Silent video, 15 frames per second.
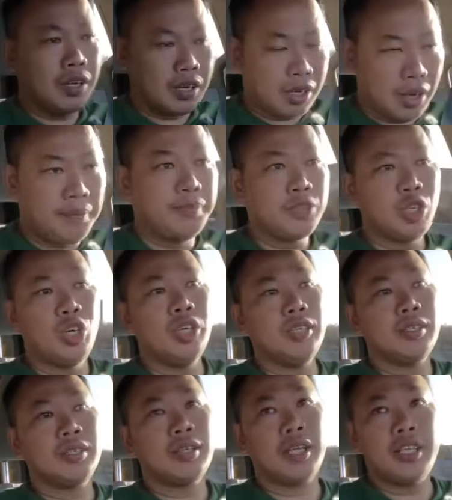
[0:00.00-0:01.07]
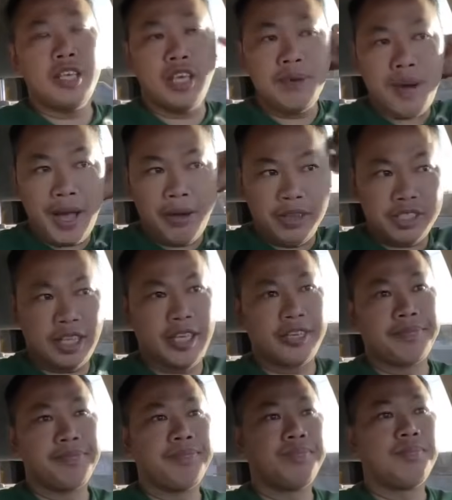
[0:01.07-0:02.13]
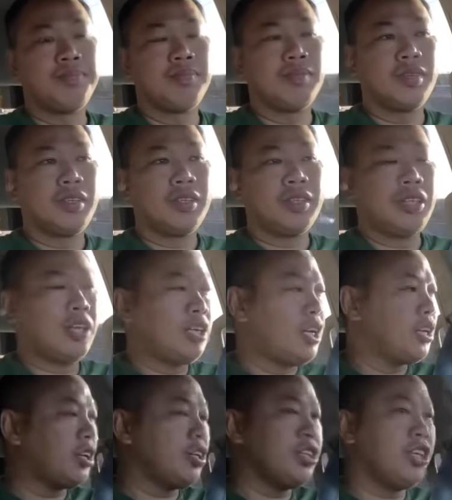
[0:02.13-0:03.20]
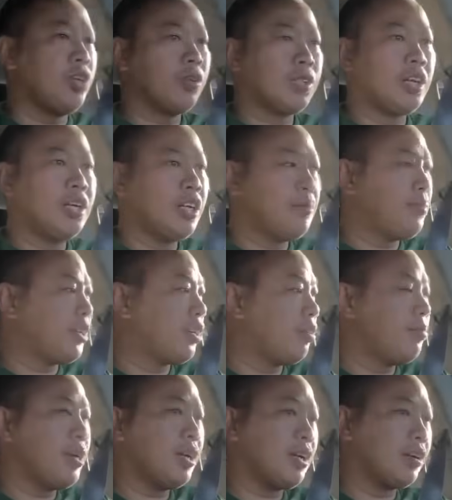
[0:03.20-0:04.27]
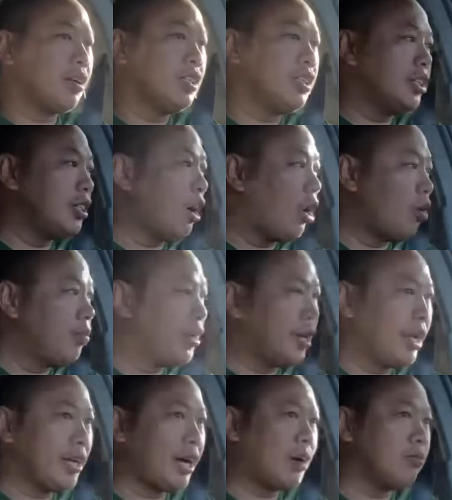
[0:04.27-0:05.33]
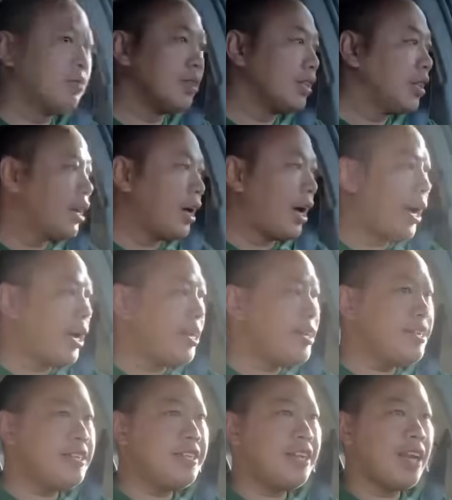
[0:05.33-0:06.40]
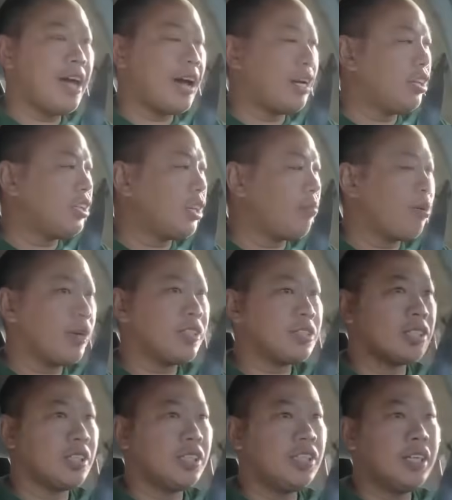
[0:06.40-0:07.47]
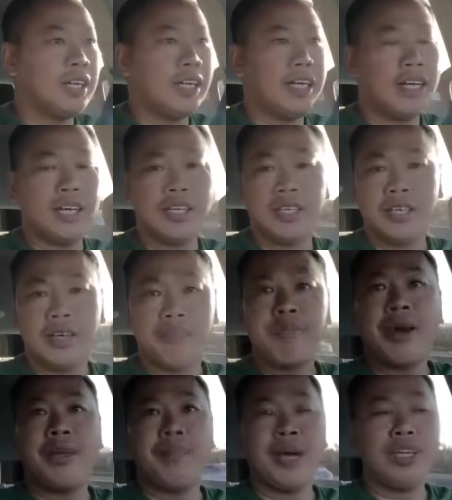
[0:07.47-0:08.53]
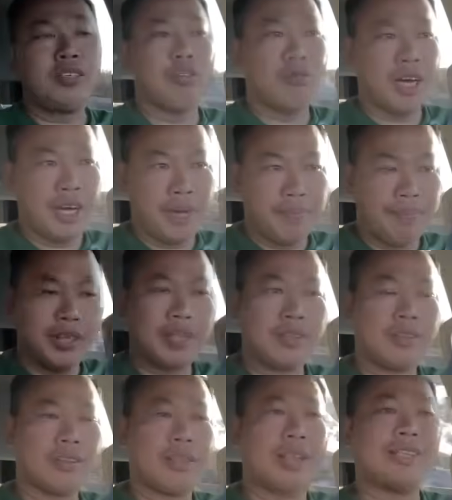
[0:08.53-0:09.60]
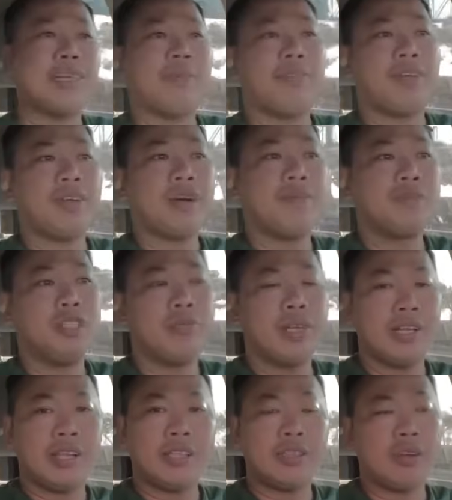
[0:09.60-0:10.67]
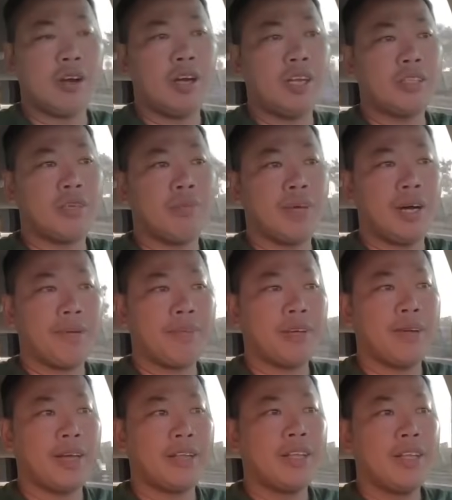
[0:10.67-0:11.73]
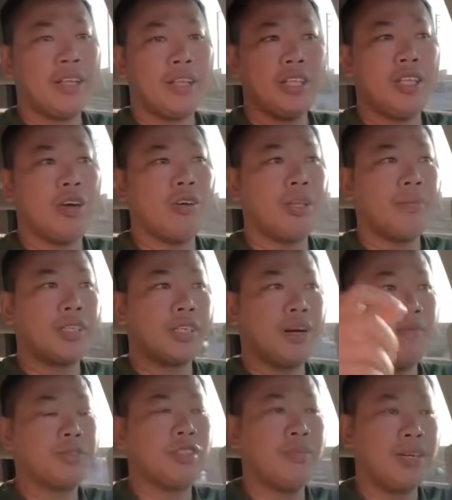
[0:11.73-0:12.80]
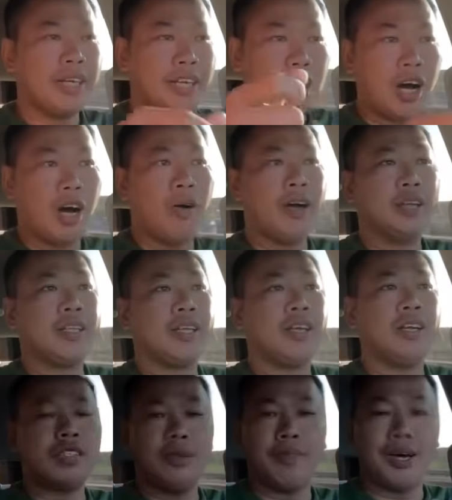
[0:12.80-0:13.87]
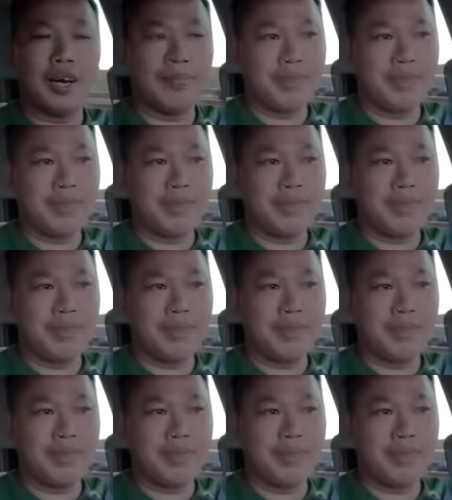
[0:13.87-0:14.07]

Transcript: không xuống cái dĩa bay qua sẹt cho nên có nhiều thứ đó mình không biết là có người độ mình hay không hay là nó là một cái sự ờ, may mắn trùng hợp mà tại sao mình phải khum xuống mà lại gọi là trùng hợp các bạn ví dụ như mình khum xuống mình lấy đồ á thì cái đó trùng hợp